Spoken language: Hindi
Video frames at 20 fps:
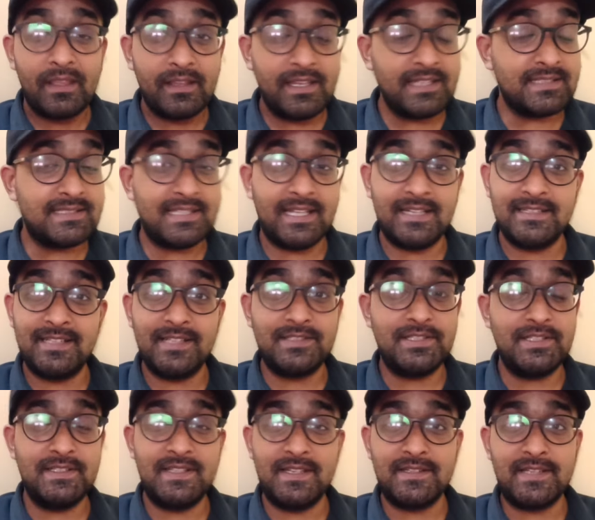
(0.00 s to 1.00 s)
किस तरह से
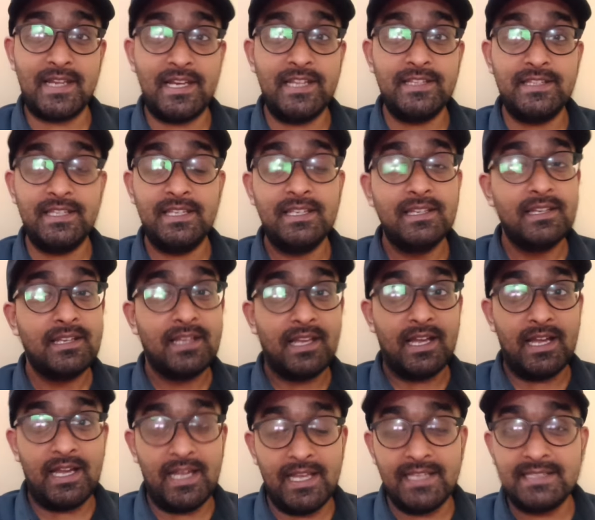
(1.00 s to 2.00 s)
चीज़ें चली थी
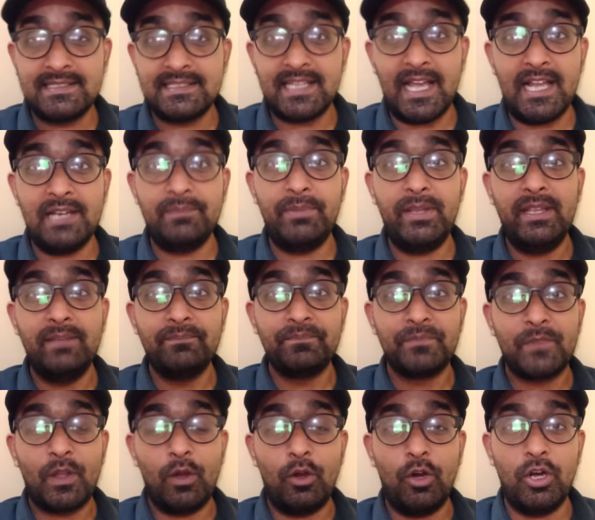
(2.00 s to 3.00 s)
इस साल भी
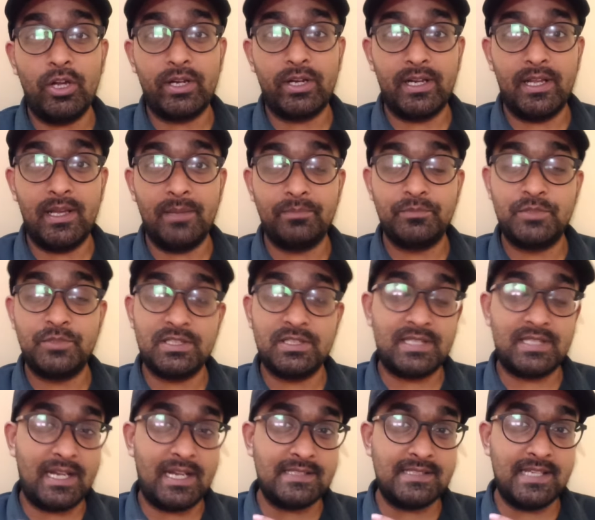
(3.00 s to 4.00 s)
और जिस
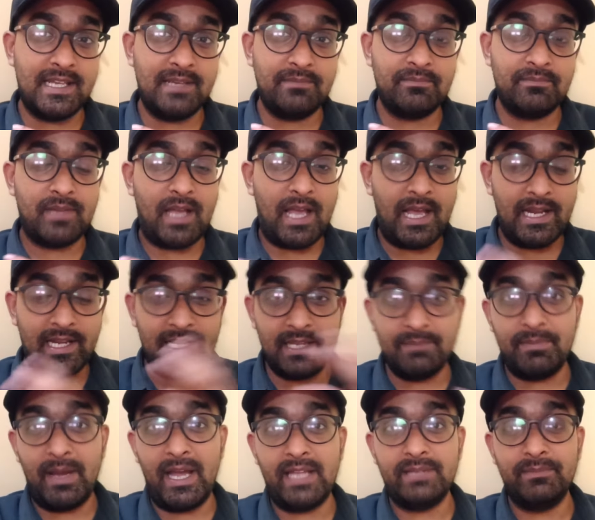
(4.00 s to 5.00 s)
तरह से हालांकि
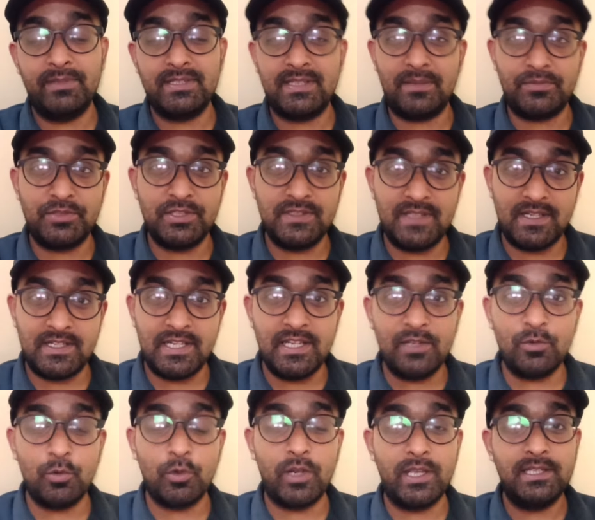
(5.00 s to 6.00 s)
बाद में सब चीज़ें ठीक हो
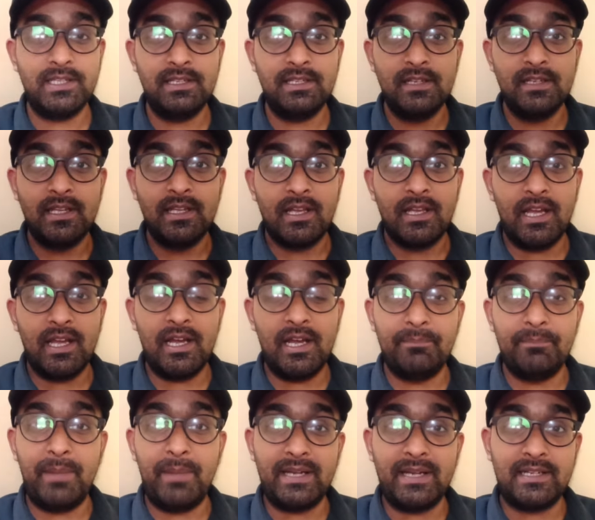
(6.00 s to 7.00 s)
गई थी
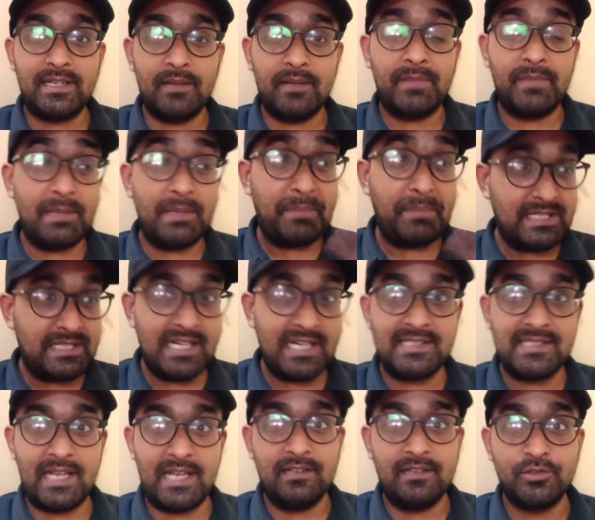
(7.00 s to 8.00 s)
बट मतलब पिछले
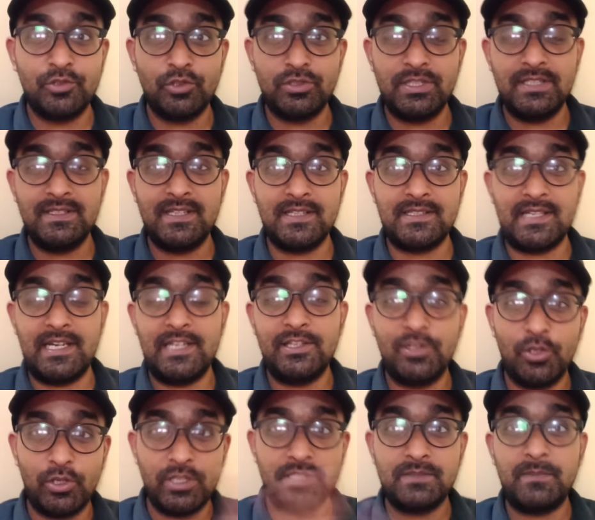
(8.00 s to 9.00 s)
साल जो चीज़ें चली थी
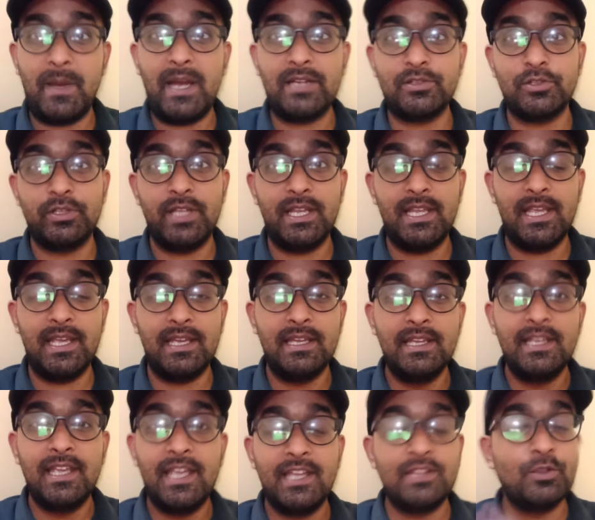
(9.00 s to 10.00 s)
और इस बार तो देखिए
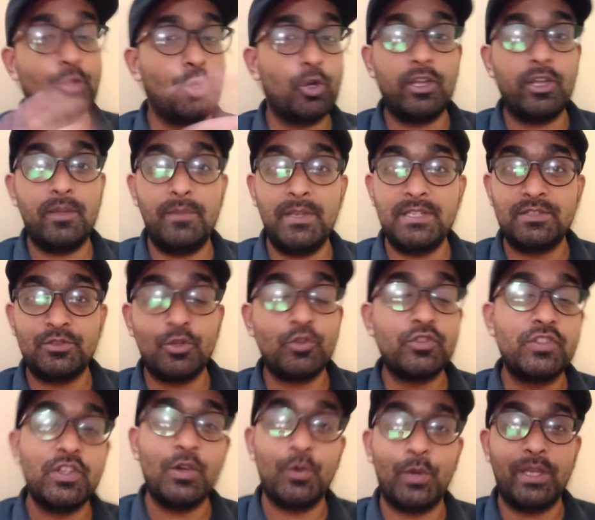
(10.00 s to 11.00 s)
इन दोनों के बीच
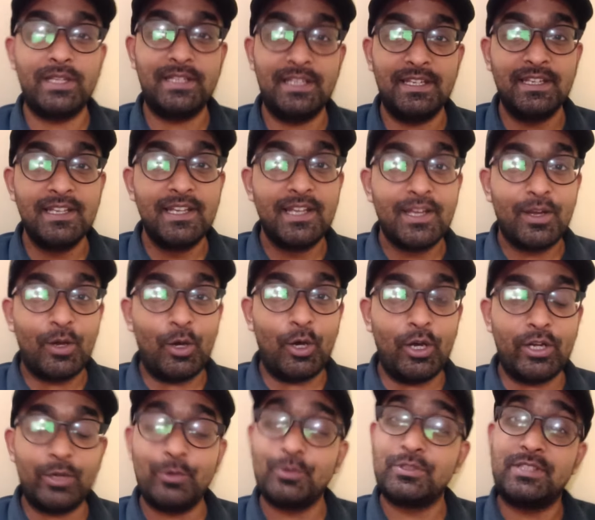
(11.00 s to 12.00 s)
दोस्ती हो गई थी और
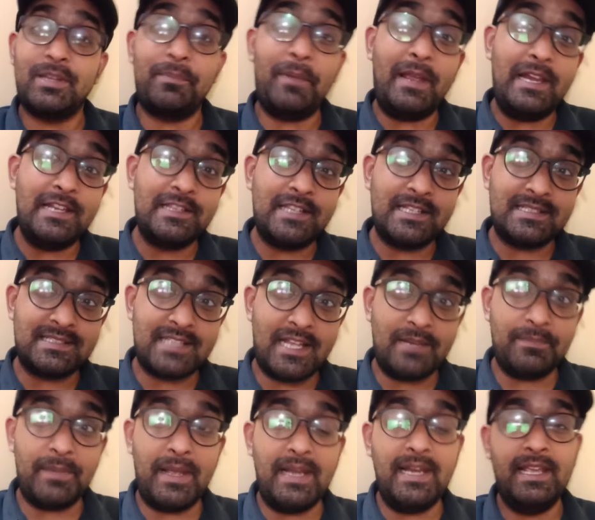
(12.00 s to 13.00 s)
उससे पहले 10 साल
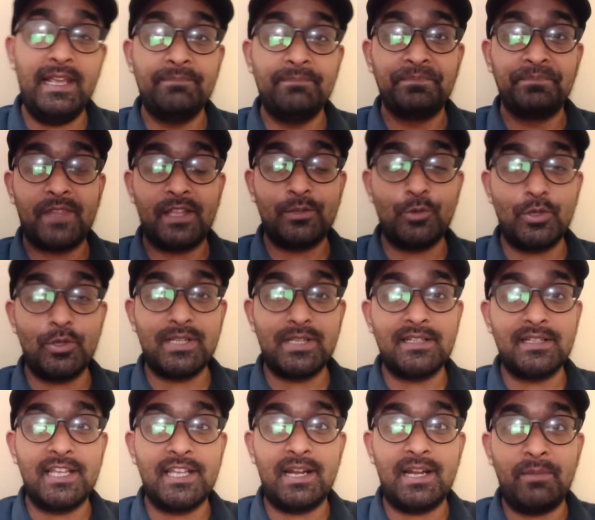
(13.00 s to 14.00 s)
पहले
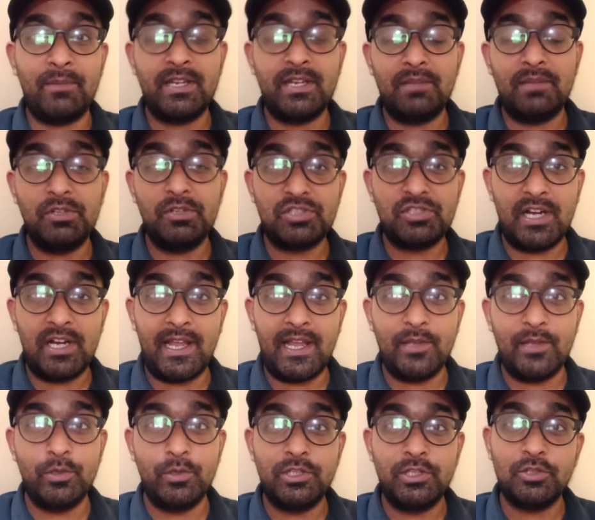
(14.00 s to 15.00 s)
2013 में इनके बीच लड़ाई
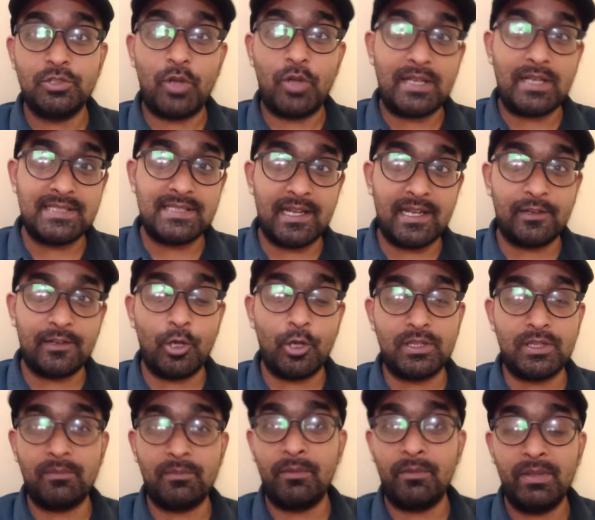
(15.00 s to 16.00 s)
हुई थी तो अक्सर
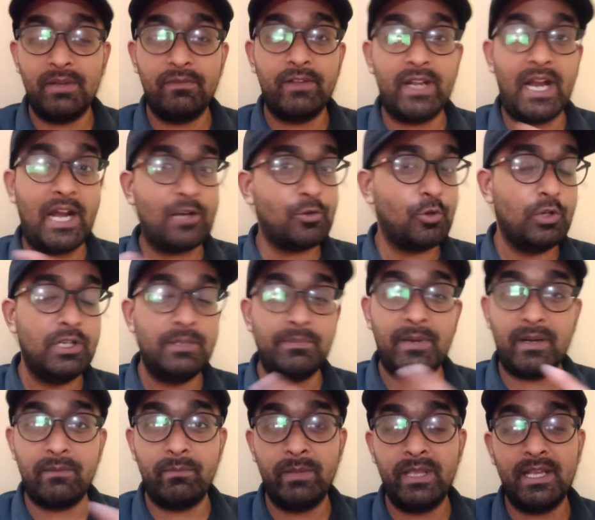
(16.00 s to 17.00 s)
गौतम गंभीर विराट कोहली
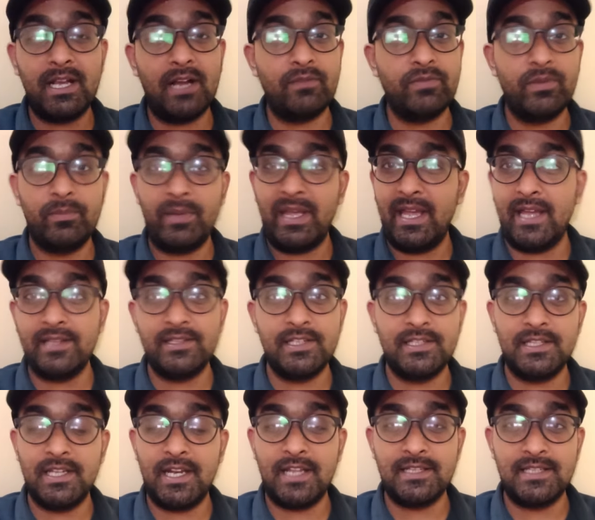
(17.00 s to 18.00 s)
पर भी काफ़ी बयान
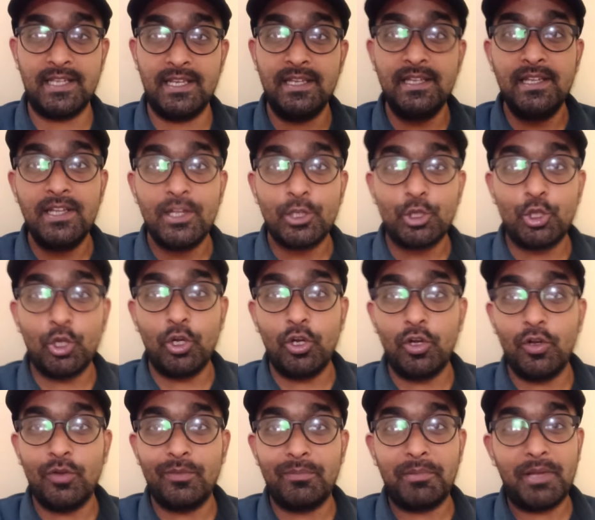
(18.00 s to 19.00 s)
देते रहते हैं
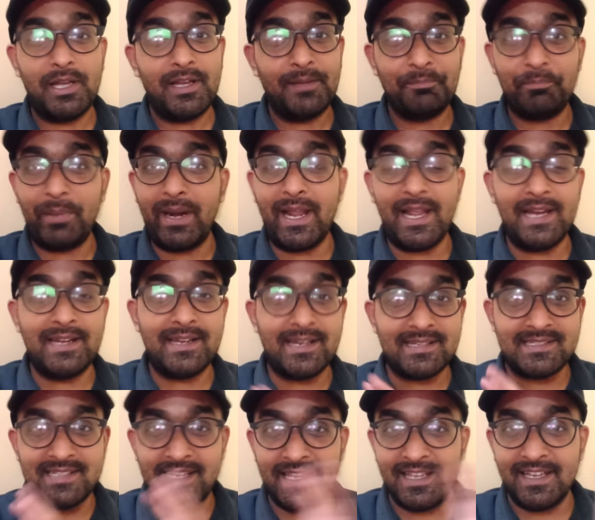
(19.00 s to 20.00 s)
तो बड़ा
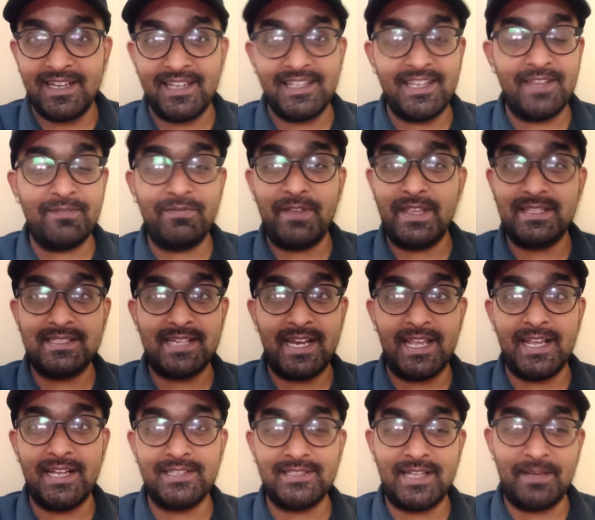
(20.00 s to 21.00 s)
इंटरेस्टिंग ये फेज़
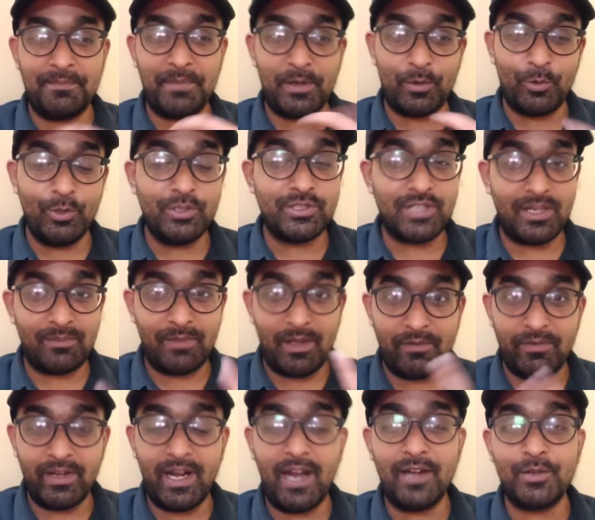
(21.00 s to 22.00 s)
रहेगा जहाँ पर रोहित शर्मा
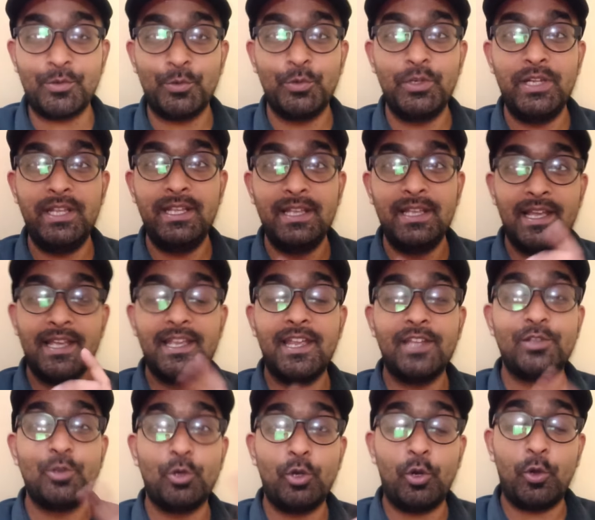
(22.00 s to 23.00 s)
विराट कोहली
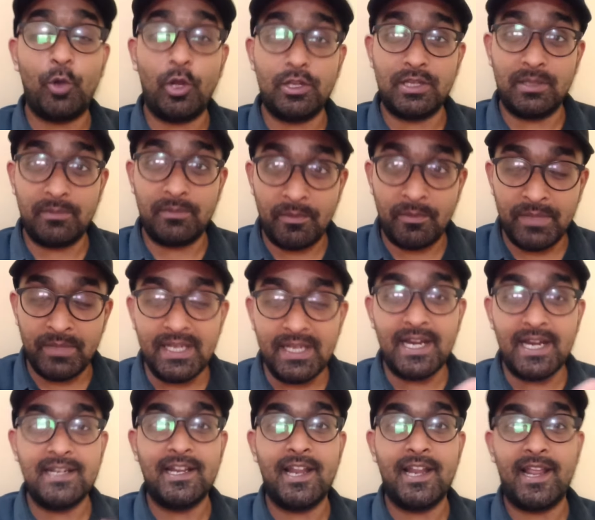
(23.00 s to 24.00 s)
ये दोनों गौतम गंभीर के
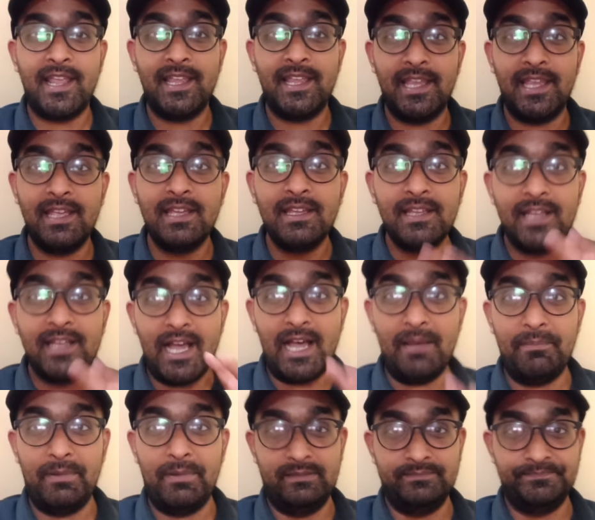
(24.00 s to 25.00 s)
अंडर रहेंगे
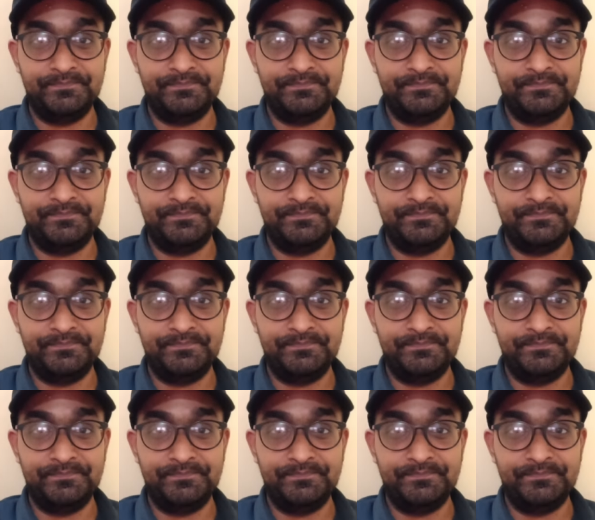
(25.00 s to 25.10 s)
अब